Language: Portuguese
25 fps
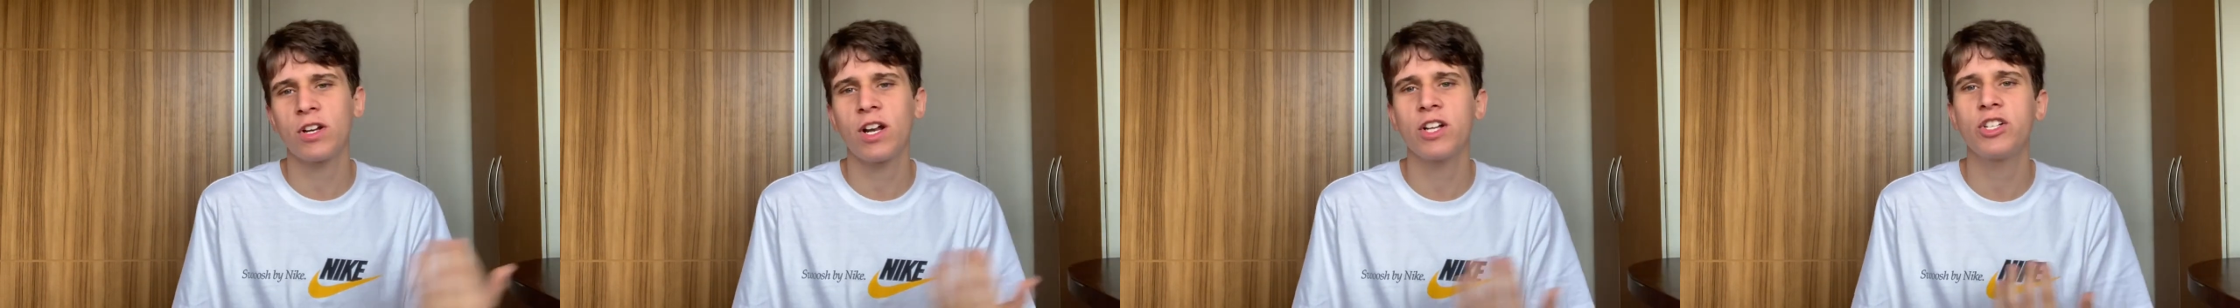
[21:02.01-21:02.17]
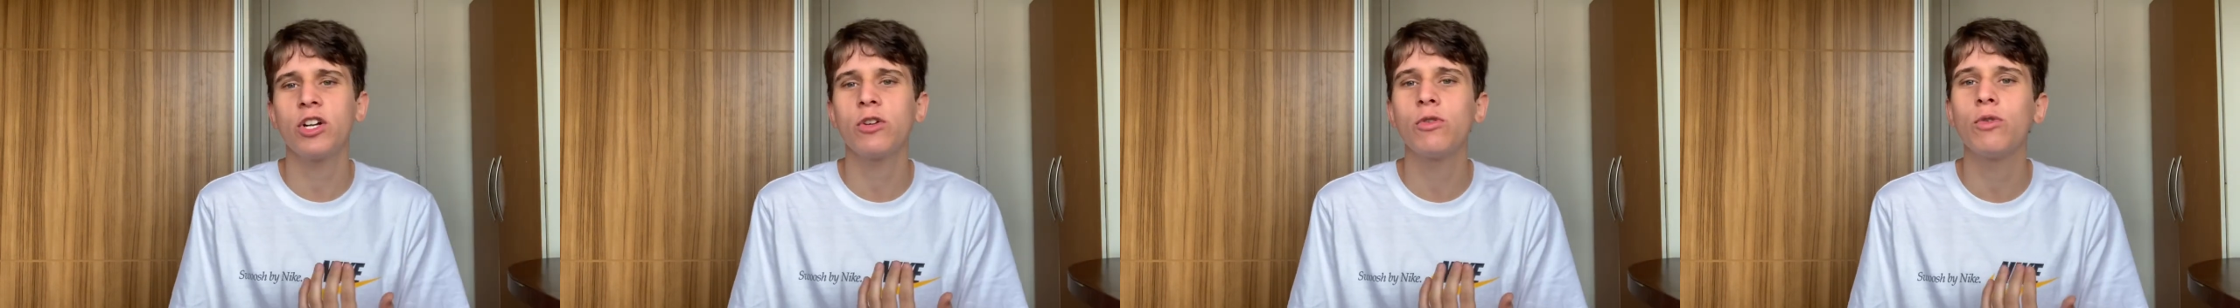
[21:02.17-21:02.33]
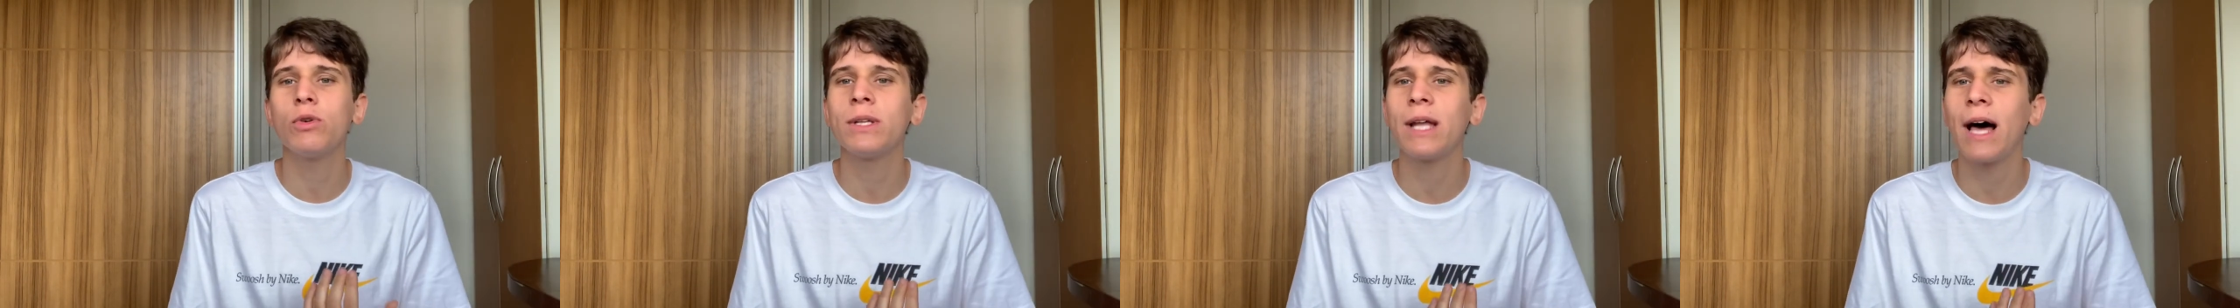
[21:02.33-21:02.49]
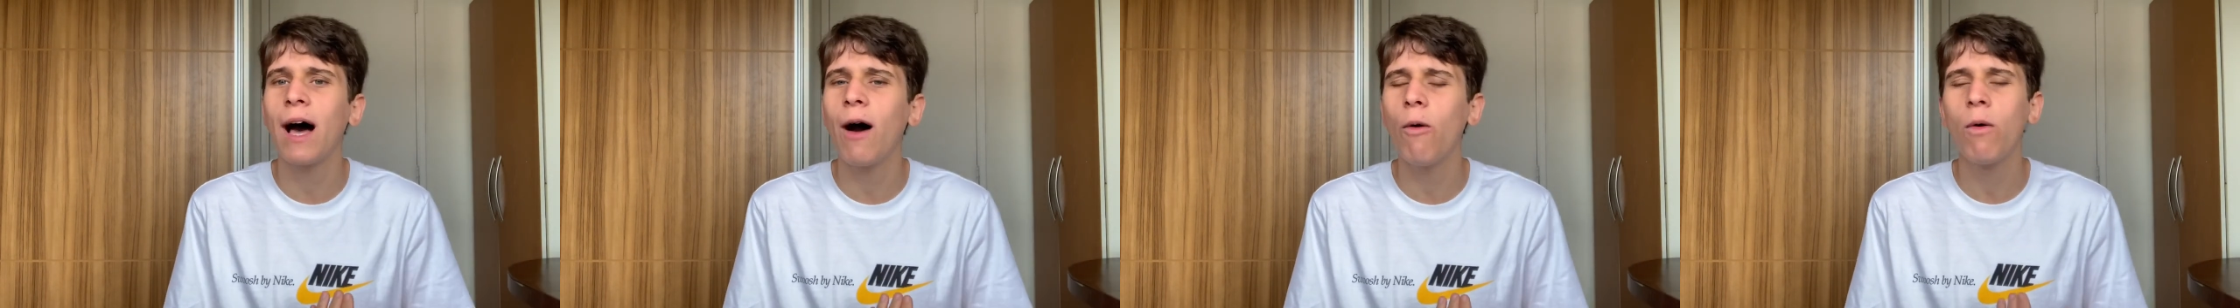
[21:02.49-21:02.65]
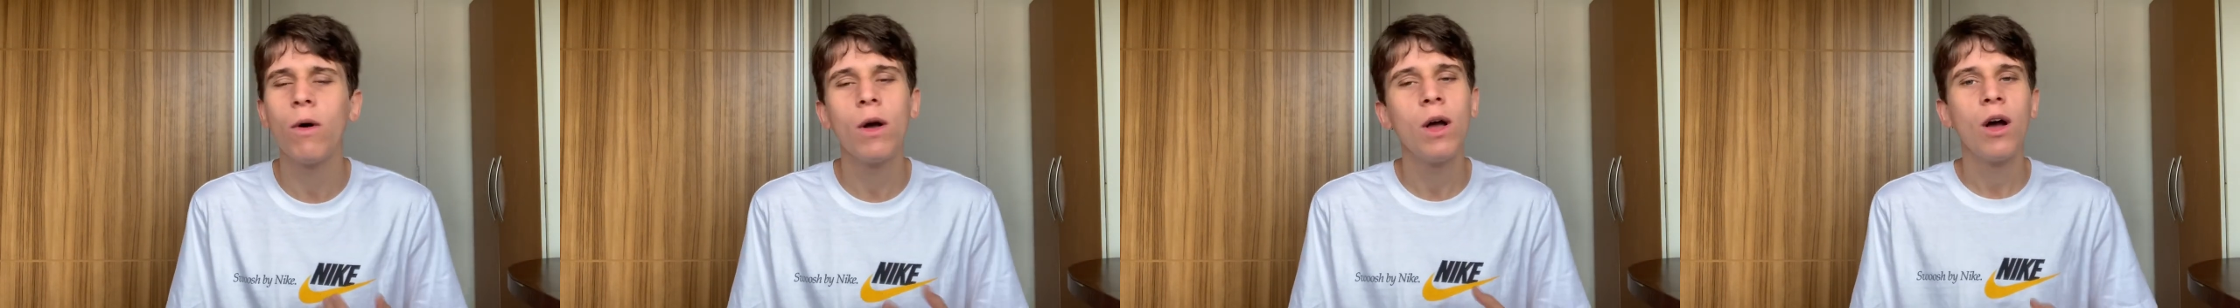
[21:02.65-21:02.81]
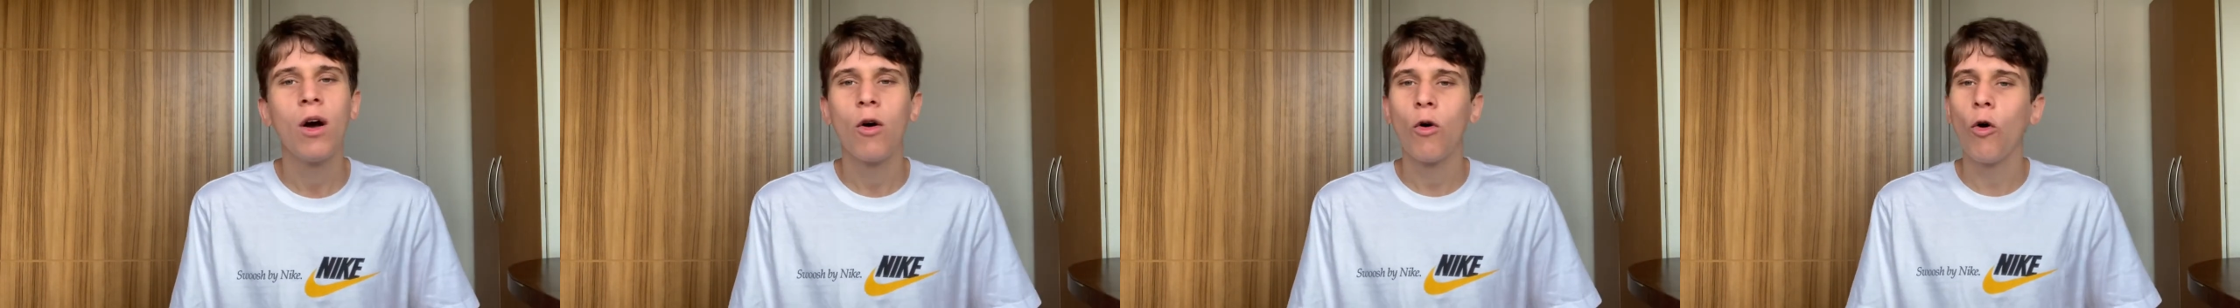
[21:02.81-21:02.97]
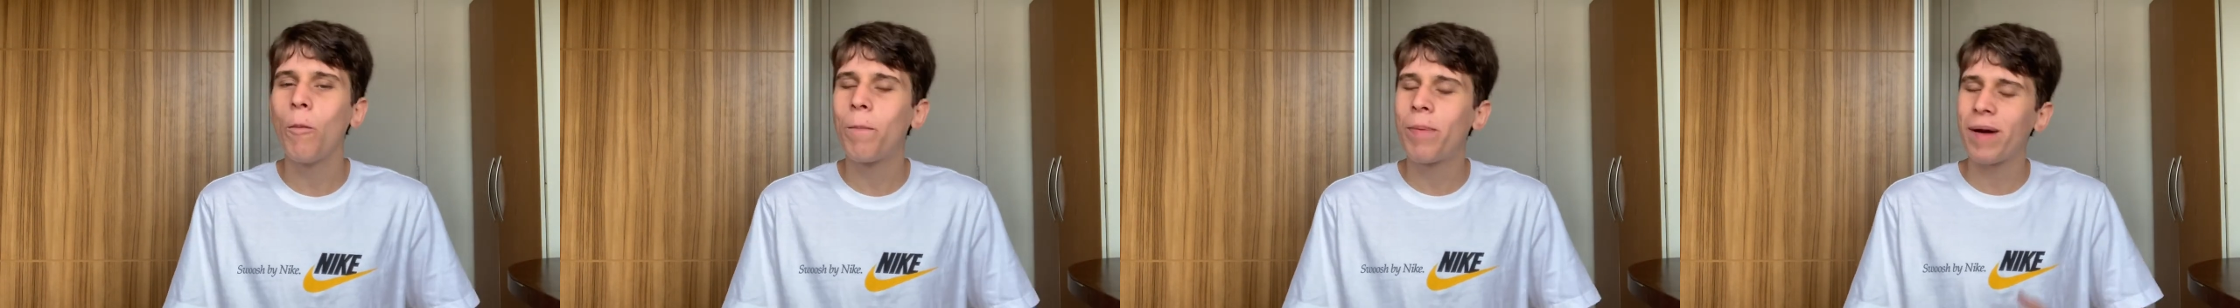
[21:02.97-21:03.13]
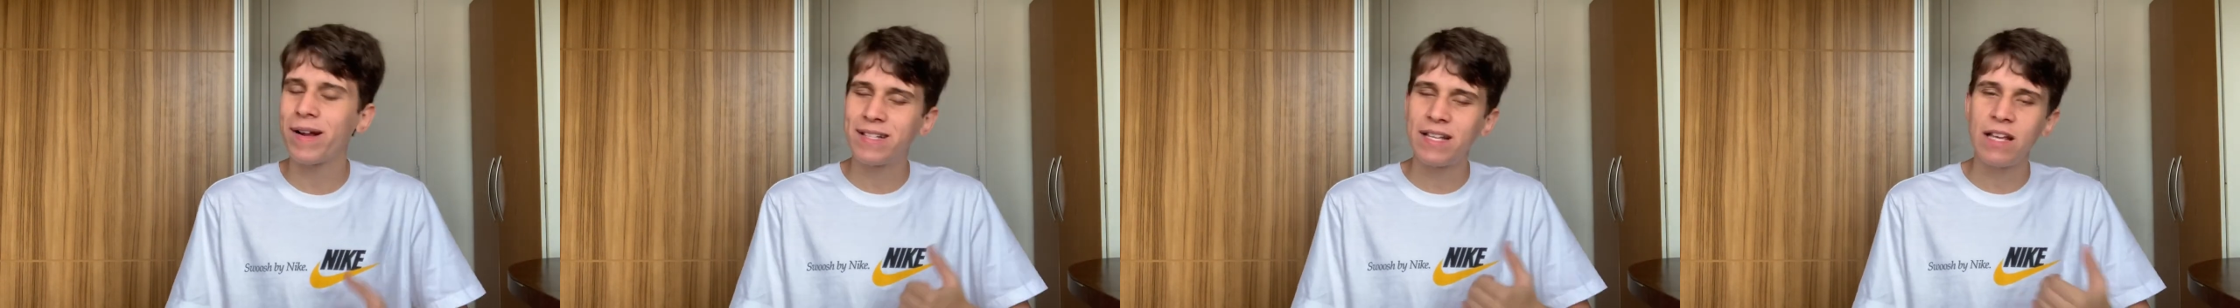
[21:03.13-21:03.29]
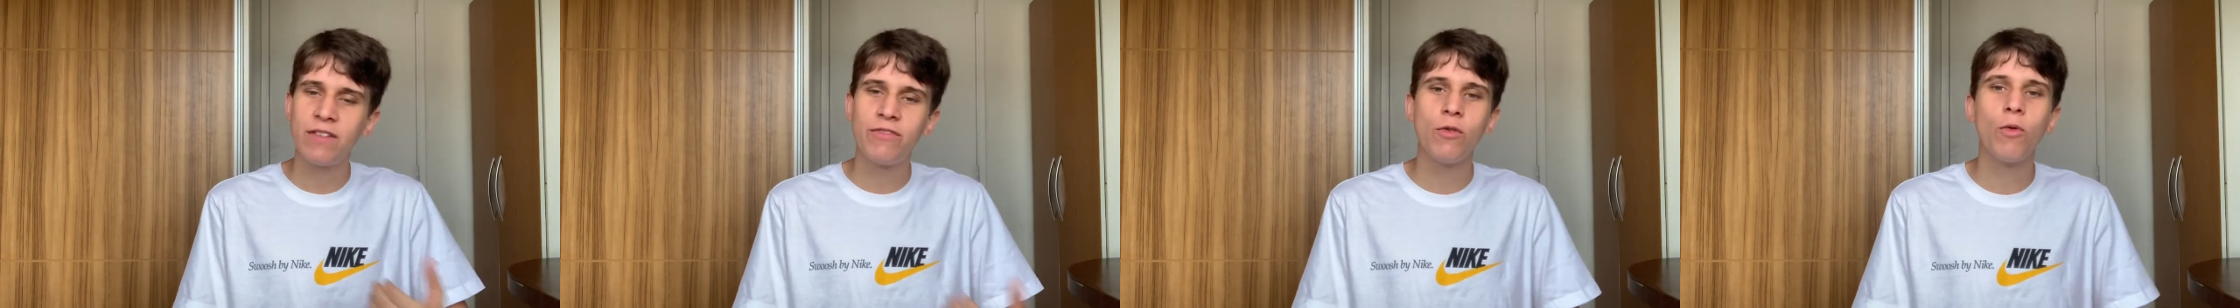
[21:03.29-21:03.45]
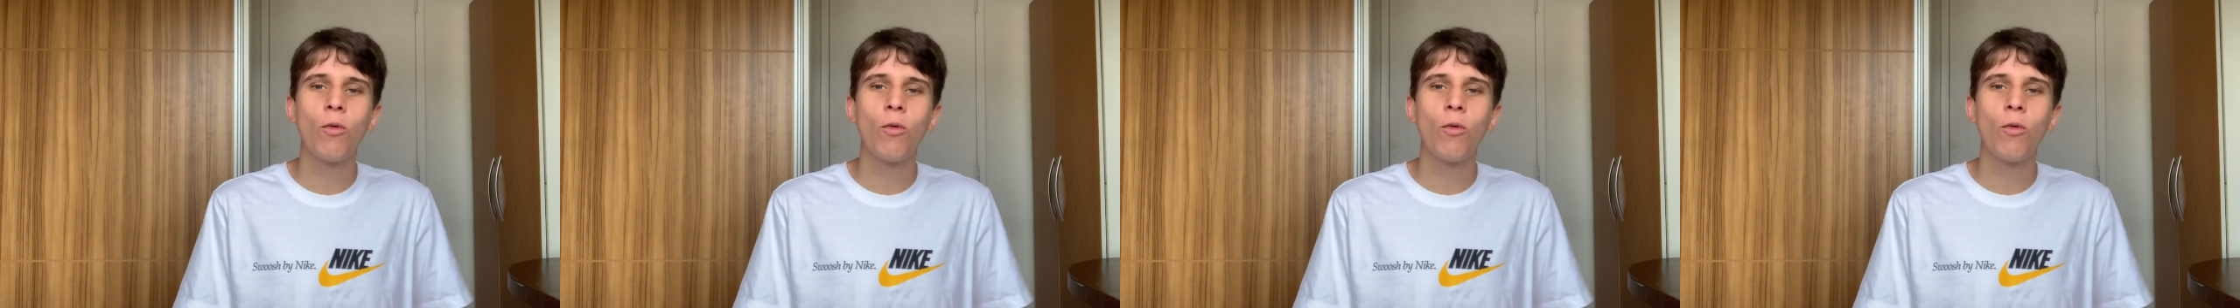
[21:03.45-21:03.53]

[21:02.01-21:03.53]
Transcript: diagonal, ou para servir o